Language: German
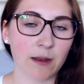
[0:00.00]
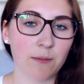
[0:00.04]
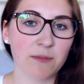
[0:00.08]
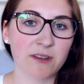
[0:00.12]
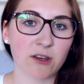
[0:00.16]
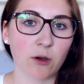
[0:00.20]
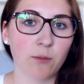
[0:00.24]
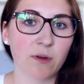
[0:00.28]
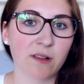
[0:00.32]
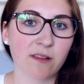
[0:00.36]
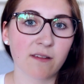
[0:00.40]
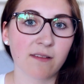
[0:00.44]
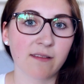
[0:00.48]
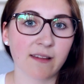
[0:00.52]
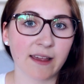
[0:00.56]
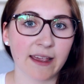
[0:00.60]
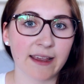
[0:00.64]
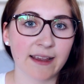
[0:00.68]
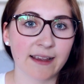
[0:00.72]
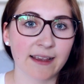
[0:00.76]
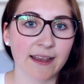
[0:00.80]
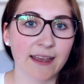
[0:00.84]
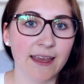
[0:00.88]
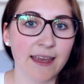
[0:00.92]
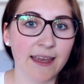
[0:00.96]
nämlich auch mal zu
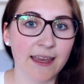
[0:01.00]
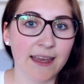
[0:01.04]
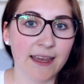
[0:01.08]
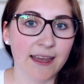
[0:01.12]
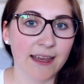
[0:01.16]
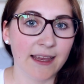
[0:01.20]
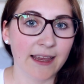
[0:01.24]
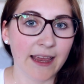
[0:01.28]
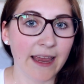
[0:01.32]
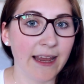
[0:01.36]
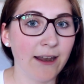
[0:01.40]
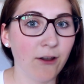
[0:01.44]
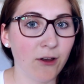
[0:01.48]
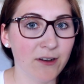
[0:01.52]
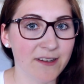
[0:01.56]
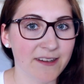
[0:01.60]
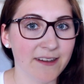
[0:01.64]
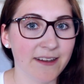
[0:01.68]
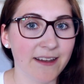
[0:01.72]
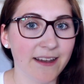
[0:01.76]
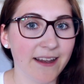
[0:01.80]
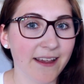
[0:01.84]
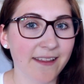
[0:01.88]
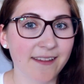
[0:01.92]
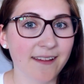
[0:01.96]
zeigen, hey
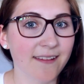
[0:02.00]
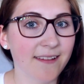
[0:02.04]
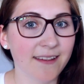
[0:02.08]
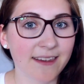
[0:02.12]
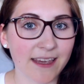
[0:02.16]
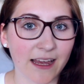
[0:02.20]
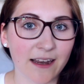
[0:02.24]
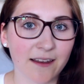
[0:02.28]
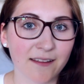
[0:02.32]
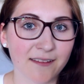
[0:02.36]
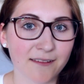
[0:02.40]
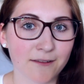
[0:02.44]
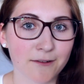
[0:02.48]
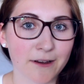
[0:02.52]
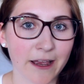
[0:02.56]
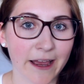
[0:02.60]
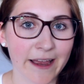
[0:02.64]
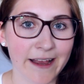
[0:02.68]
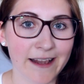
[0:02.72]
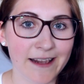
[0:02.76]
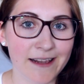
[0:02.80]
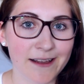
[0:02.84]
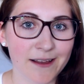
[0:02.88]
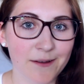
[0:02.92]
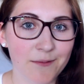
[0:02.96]
Leute, es ist nicht alles so
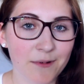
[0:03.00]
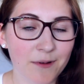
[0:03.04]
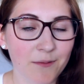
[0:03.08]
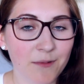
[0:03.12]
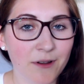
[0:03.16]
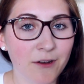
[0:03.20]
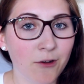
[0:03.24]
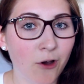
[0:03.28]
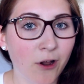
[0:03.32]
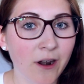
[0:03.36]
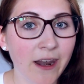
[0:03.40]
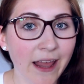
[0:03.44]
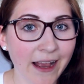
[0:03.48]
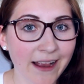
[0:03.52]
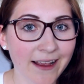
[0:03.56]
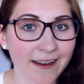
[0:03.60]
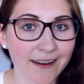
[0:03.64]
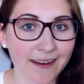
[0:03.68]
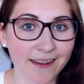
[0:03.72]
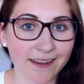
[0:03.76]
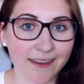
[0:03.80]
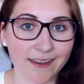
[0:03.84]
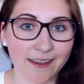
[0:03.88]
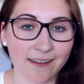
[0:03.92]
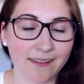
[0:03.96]
geil. Noch lange
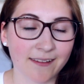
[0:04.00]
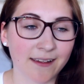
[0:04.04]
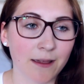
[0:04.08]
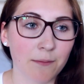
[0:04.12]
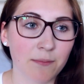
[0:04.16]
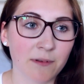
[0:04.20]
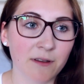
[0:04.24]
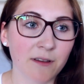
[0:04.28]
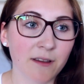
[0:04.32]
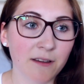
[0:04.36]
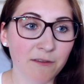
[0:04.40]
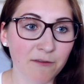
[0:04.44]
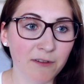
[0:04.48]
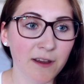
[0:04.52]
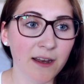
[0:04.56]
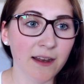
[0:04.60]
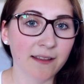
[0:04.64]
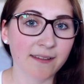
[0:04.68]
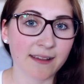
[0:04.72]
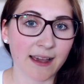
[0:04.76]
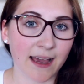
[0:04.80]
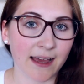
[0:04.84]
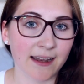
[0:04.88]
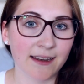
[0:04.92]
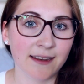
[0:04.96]
nicht. Es gibt viele
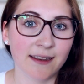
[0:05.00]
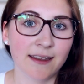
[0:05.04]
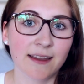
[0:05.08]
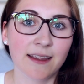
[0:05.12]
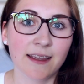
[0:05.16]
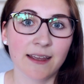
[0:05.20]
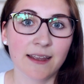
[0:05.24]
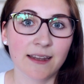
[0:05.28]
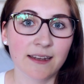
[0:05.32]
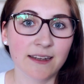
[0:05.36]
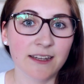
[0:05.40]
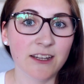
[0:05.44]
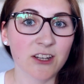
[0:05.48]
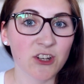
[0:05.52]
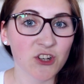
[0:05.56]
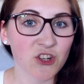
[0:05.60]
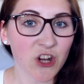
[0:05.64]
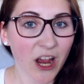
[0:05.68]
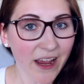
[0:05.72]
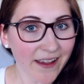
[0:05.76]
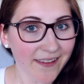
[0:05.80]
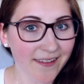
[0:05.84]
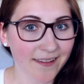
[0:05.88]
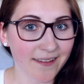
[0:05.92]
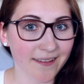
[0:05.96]
Sachen, die
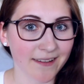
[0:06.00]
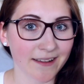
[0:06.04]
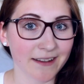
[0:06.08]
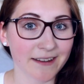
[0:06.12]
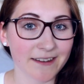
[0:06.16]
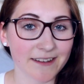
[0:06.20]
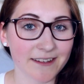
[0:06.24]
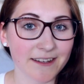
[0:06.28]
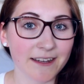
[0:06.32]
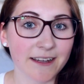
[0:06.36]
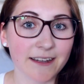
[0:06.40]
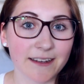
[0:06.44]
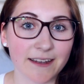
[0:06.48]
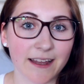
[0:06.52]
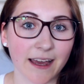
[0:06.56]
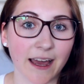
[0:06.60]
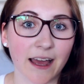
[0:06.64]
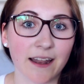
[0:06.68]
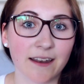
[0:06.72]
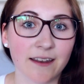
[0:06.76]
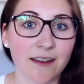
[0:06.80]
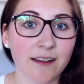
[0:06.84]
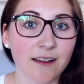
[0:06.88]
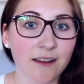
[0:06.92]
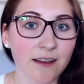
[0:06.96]
scheiße sind
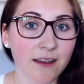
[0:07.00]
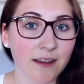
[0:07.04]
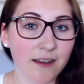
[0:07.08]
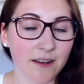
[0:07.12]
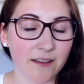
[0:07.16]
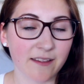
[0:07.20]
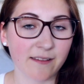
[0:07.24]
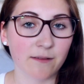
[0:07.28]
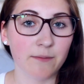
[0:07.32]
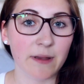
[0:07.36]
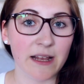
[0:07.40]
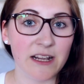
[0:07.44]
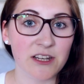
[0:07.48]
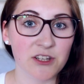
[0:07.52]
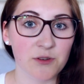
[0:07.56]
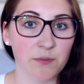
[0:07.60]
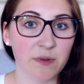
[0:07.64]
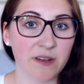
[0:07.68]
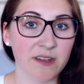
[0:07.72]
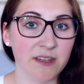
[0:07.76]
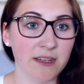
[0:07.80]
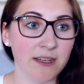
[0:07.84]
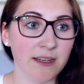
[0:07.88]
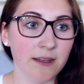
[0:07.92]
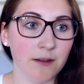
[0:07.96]
daran, zum
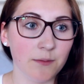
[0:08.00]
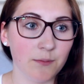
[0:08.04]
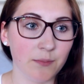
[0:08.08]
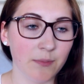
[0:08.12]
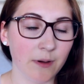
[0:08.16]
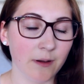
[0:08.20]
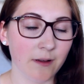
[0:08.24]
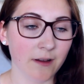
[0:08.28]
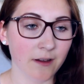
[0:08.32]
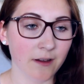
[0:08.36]
LGBT